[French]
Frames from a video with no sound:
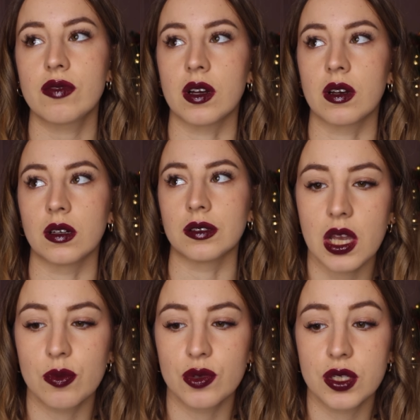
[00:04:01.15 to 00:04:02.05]
Enfin,
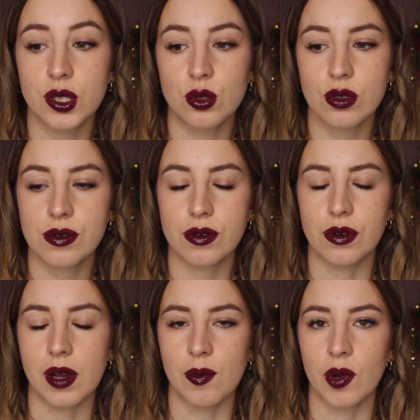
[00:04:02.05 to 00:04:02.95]
elle me dit juste,
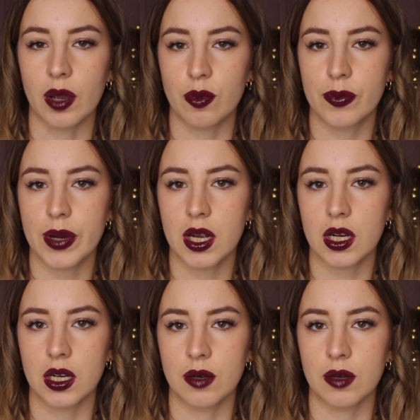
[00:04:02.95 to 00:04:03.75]
euh, elle me répond pas.